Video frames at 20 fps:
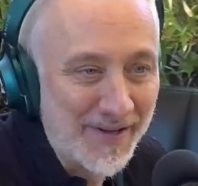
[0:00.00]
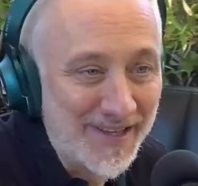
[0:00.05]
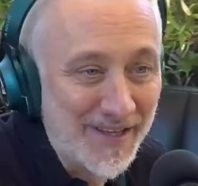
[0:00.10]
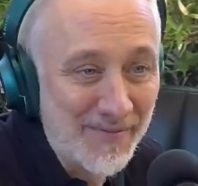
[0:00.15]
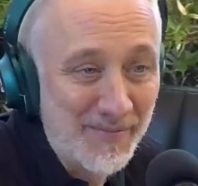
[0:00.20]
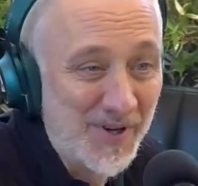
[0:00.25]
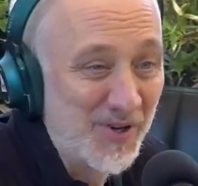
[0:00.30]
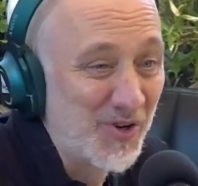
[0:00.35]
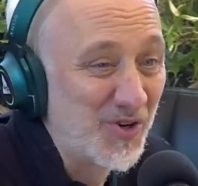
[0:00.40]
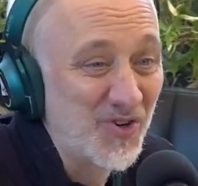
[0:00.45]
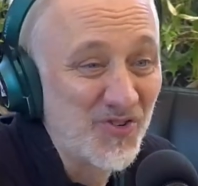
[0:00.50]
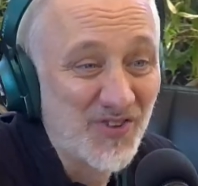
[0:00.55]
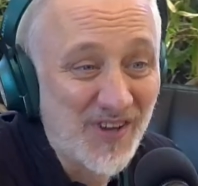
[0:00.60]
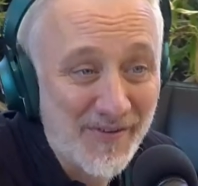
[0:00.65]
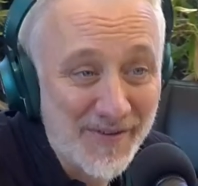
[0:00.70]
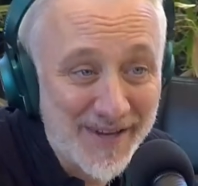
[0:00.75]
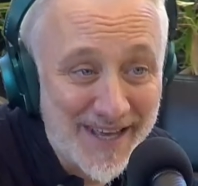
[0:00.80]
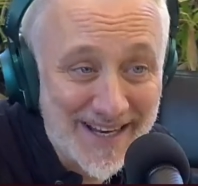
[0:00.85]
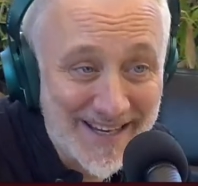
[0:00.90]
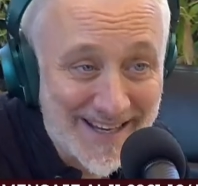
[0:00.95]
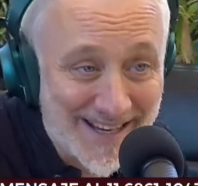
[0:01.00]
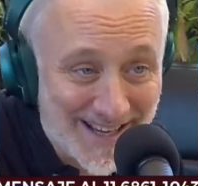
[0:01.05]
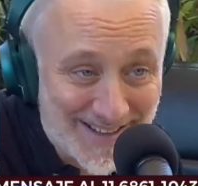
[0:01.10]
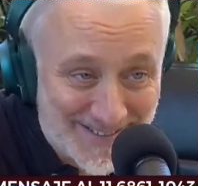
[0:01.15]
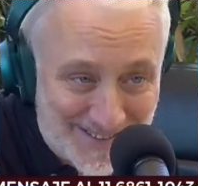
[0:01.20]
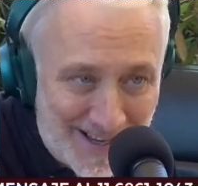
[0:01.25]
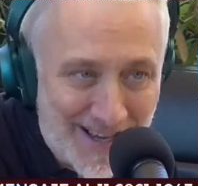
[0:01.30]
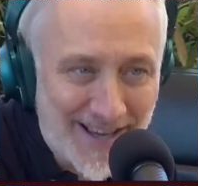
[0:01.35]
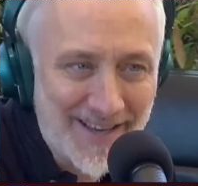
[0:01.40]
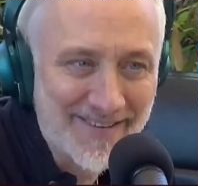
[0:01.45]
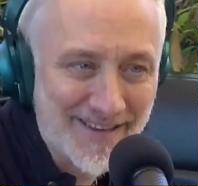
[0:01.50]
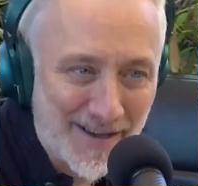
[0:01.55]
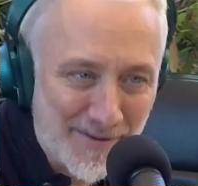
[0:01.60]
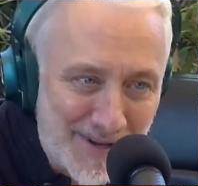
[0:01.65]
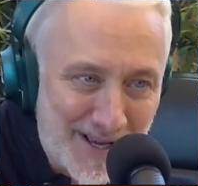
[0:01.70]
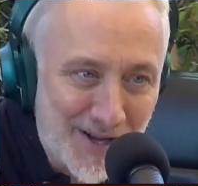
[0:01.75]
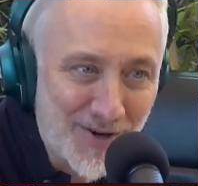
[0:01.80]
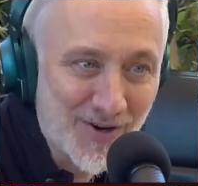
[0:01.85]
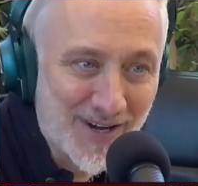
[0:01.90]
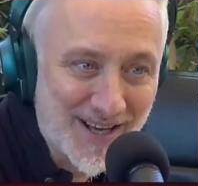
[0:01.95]
veintipico, no sabía ni qué hacía, eh,
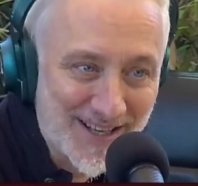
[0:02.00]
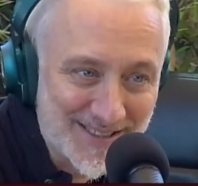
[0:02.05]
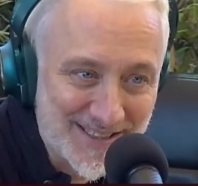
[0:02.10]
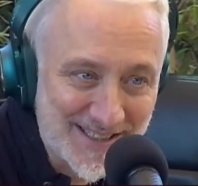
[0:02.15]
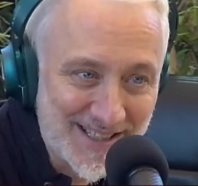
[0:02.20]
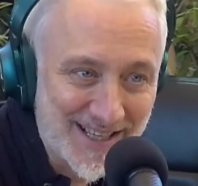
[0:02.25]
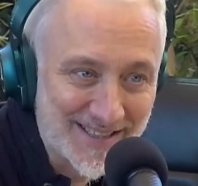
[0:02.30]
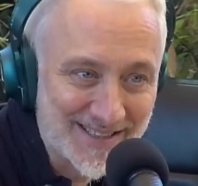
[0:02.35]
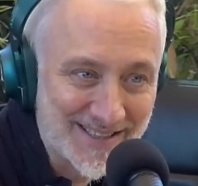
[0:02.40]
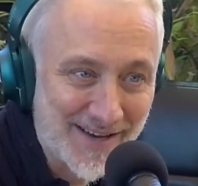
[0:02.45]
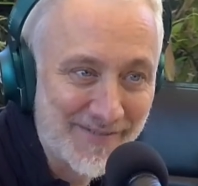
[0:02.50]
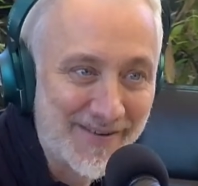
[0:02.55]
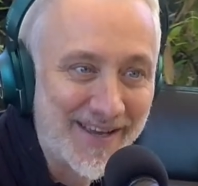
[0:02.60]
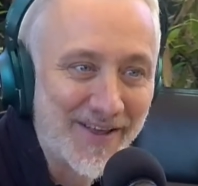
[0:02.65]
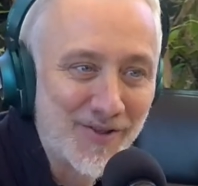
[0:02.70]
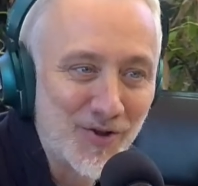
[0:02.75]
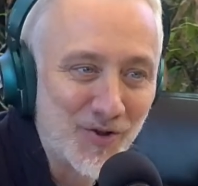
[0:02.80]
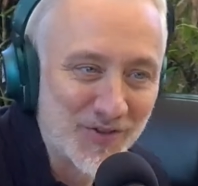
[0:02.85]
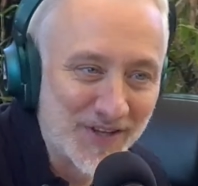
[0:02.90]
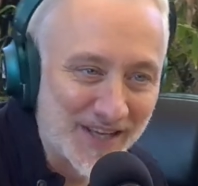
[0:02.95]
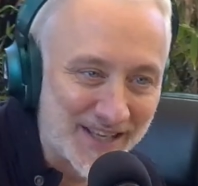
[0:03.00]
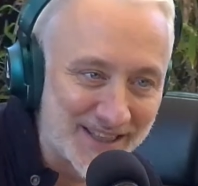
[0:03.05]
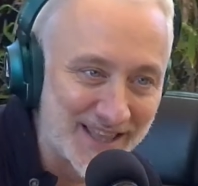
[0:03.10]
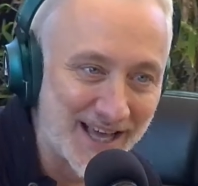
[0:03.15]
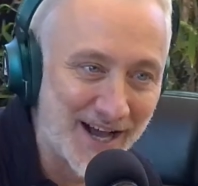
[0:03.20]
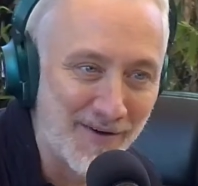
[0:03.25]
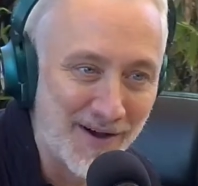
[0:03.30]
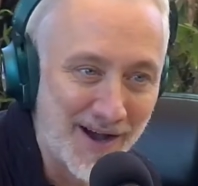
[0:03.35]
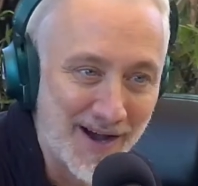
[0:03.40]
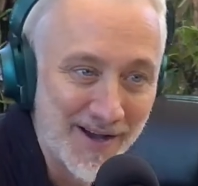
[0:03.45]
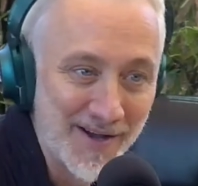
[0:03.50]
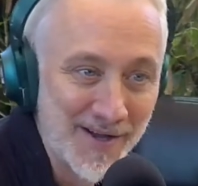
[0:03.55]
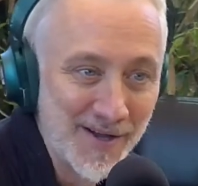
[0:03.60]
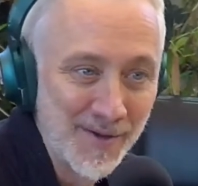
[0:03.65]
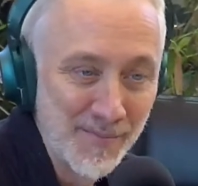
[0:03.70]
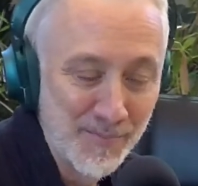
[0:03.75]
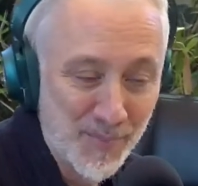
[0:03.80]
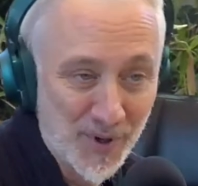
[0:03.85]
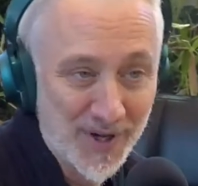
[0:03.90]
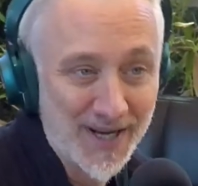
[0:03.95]
sabía lo que hacía, sabía dónde estaba,
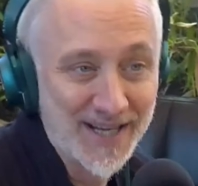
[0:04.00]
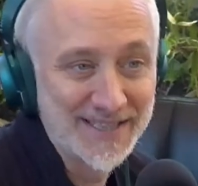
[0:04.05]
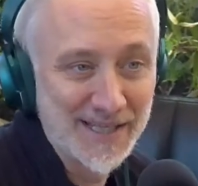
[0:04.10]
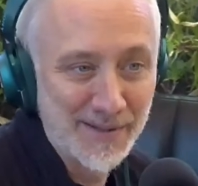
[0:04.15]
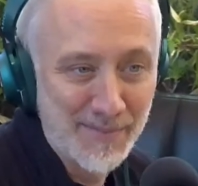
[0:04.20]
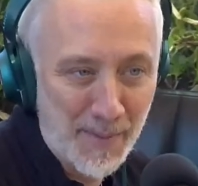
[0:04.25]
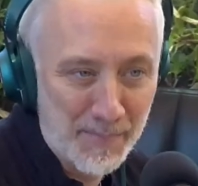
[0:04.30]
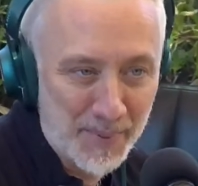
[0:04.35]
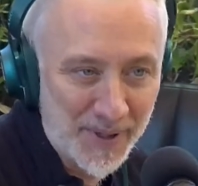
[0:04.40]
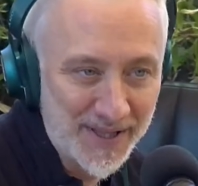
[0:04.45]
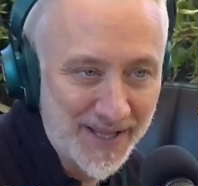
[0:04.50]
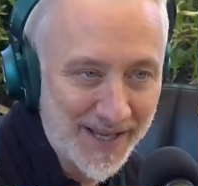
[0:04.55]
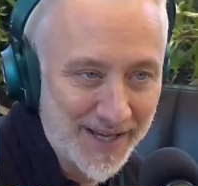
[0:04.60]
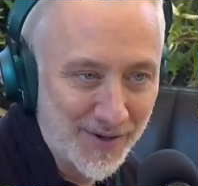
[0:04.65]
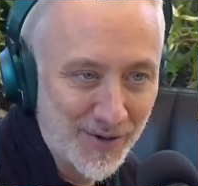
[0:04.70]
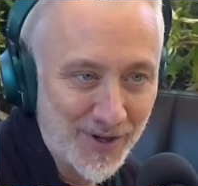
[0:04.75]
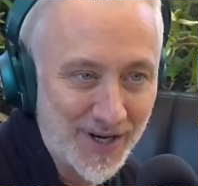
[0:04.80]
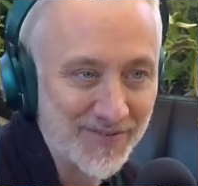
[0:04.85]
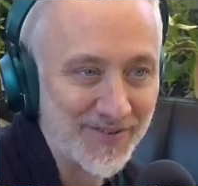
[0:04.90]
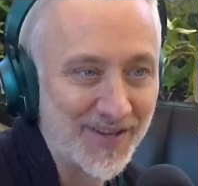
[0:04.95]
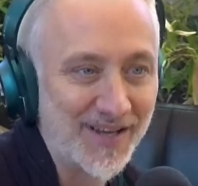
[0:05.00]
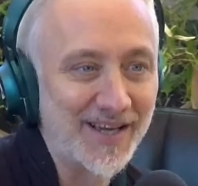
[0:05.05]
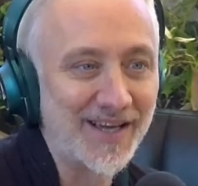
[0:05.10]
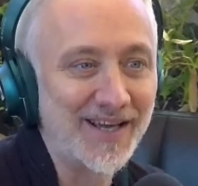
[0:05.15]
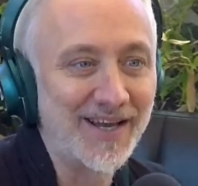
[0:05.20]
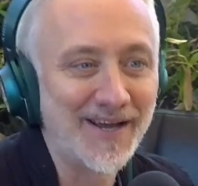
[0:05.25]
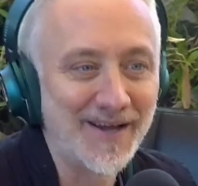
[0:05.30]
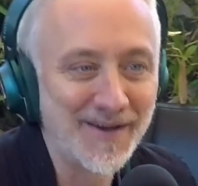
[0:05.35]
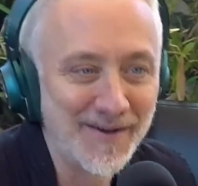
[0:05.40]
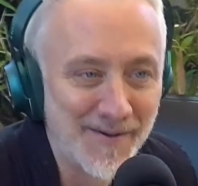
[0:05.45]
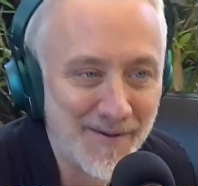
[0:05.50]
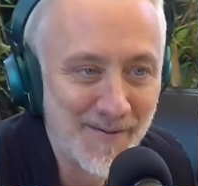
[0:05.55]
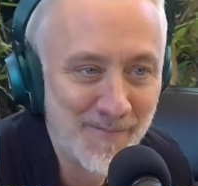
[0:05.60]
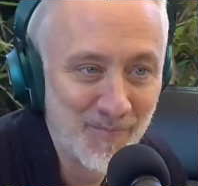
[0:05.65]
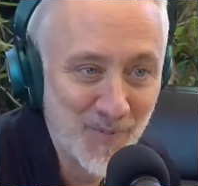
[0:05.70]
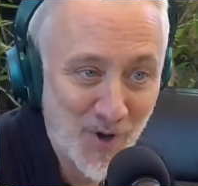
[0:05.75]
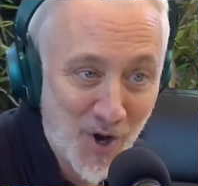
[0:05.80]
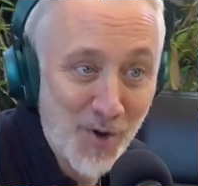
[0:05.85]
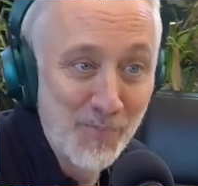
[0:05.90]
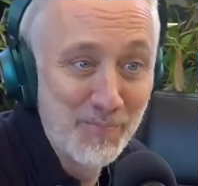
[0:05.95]
porque era ese más pendejo, era ese que,
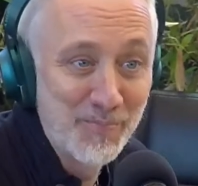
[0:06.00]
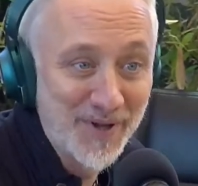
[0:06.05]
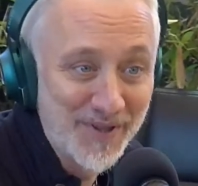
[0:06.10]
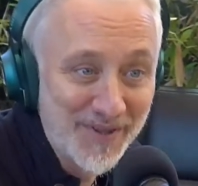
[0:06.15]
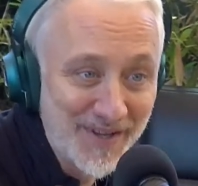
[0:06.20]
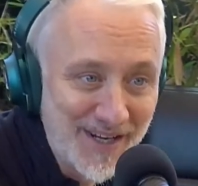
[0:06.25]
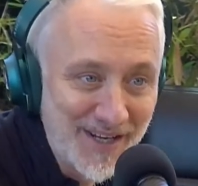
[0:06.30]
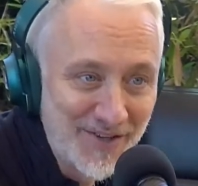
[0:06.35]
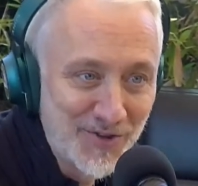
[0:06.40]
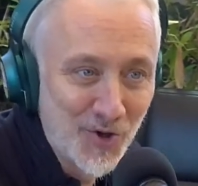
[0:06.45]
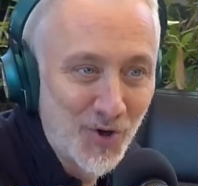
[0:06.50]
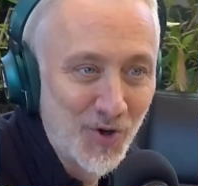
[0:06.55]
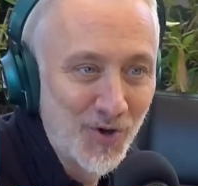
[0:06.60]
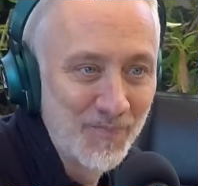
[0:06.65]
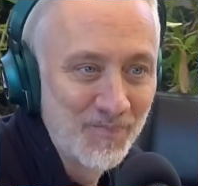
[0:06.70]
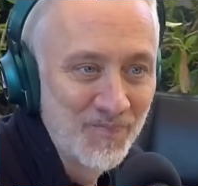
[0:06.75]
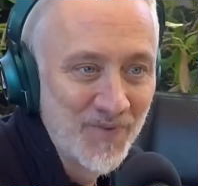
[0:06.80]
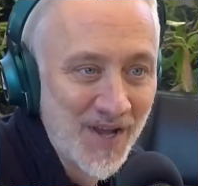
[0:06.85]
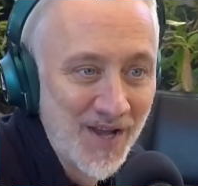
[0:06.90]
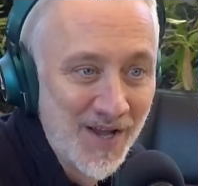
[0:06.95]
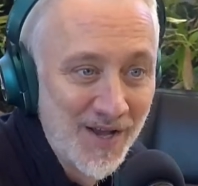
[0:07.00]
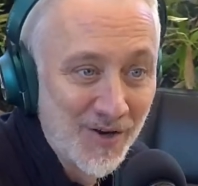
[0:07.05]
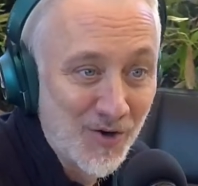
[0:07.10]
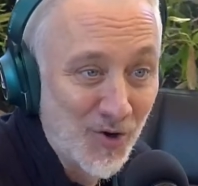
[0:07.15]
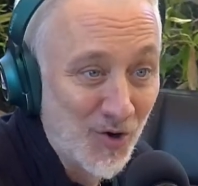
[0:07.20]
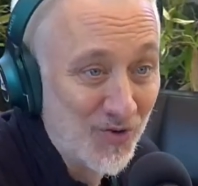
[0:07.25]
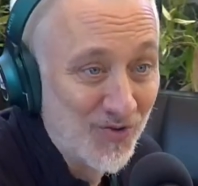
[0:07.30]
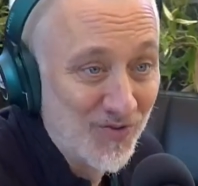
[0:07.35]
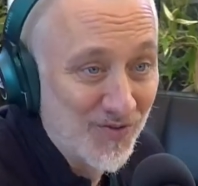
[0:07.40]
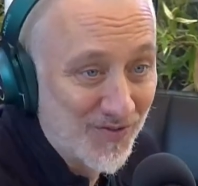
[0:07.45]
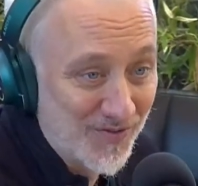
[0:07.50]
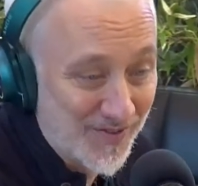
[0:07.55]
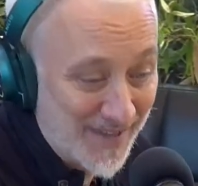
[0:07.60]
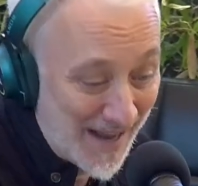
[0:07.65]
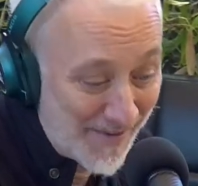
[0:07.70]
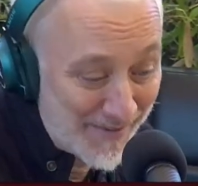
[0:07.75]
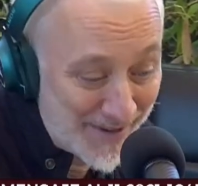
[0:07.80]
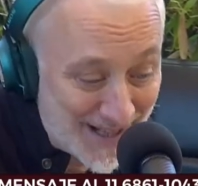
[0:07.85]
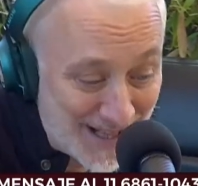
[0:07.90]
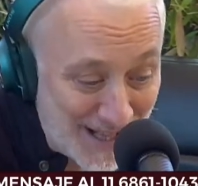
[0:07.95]
¿no? Pedrito, con
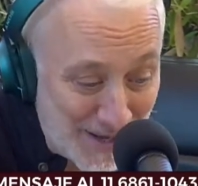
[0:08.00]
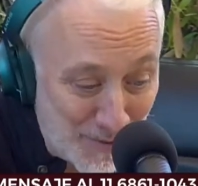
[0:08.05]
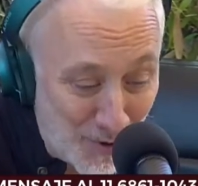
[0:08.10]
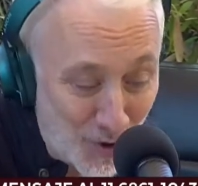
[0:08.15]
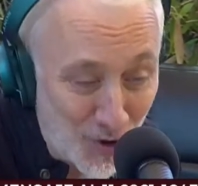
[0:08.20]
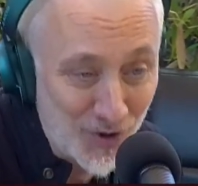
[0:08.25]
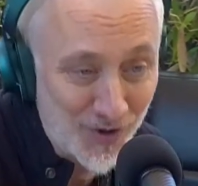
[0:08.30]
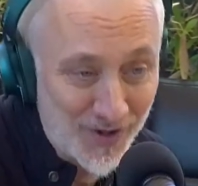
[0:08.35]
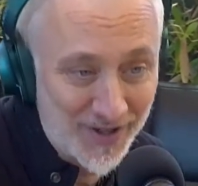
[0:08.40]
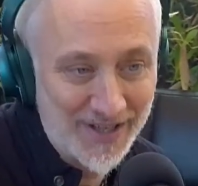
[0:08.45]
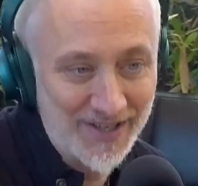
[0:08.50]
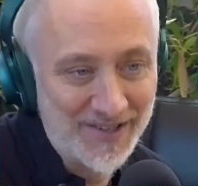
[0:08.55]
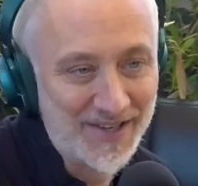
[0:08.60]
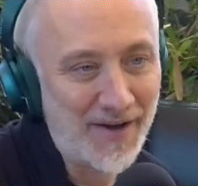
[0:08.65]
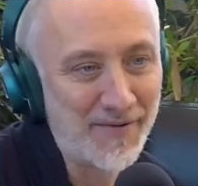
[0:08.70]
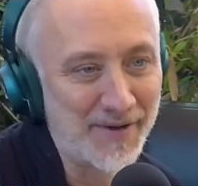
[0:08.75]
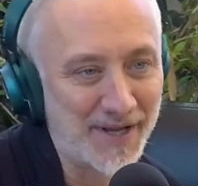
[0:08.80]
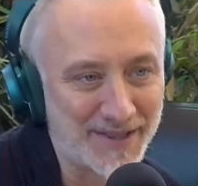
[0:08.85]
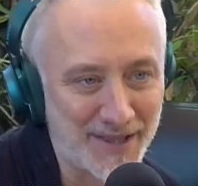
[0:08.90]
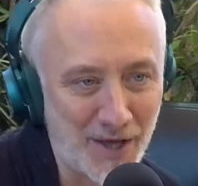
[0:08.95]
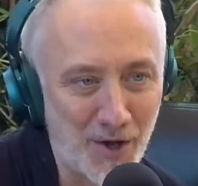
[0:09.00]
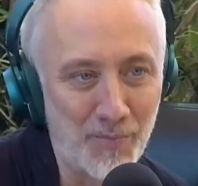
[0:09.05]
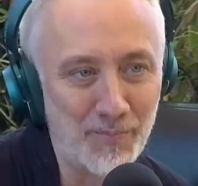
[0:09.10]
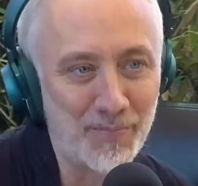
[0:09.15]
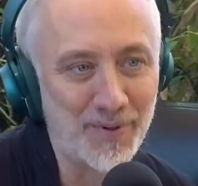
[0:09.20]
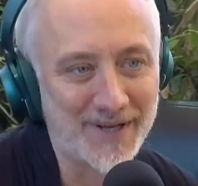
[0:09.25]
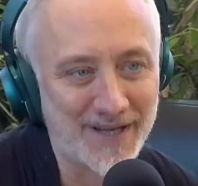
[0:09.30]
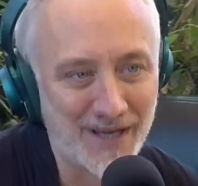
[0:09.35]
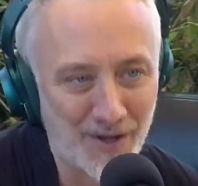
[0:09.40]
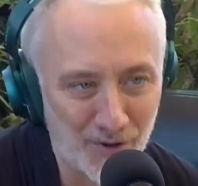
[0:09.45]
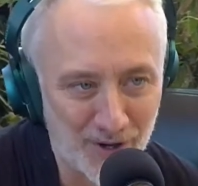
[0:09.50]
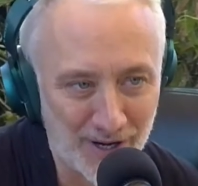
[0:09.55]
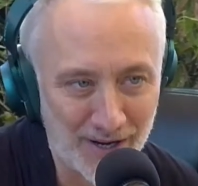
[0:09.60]
David Lebón, que ya había estado en Pescado